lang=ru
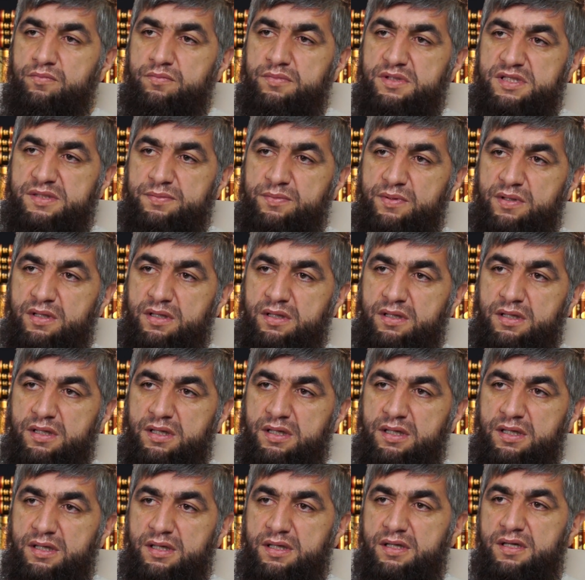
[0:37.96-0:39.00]

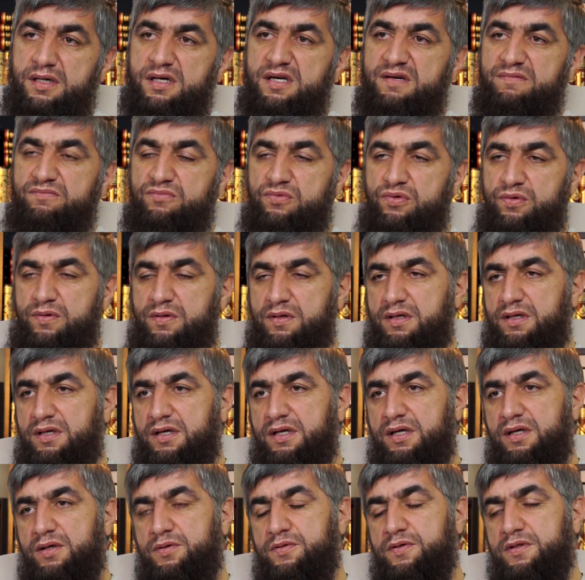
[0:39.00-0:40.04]
Бисмиллах,
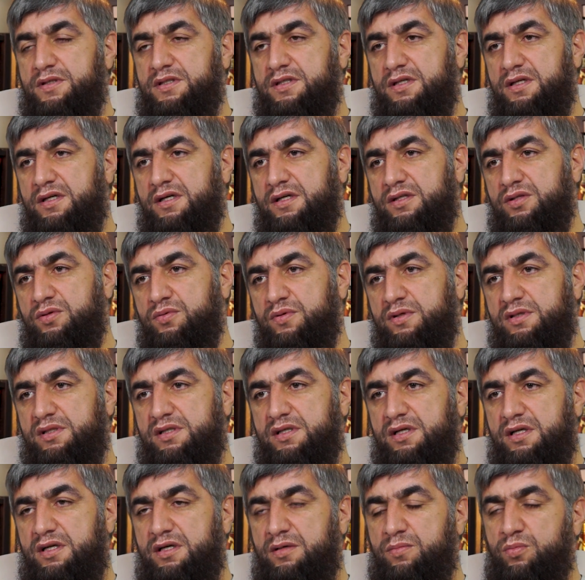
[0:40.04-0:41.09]
альхамдулиллах, вассалату
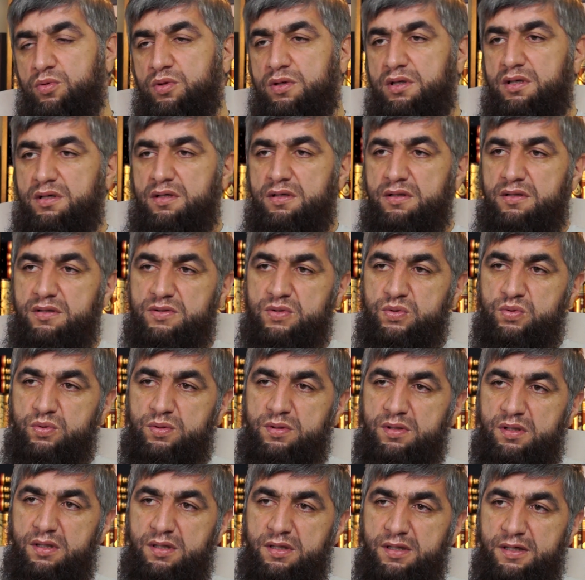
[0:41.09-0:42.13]
вассаламу аля
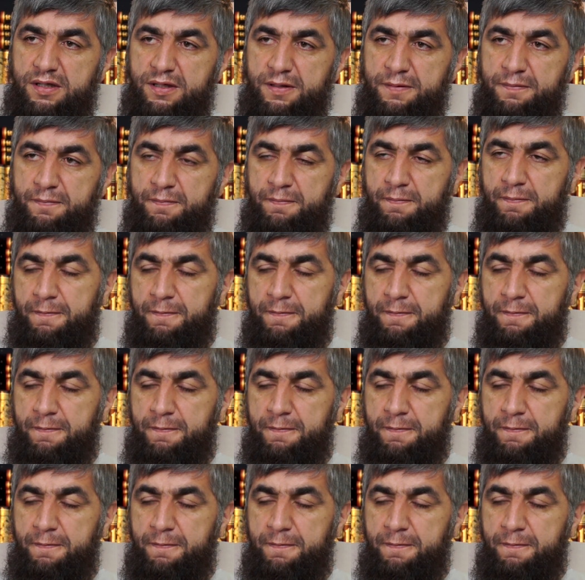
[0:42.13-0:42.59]
расулиллах.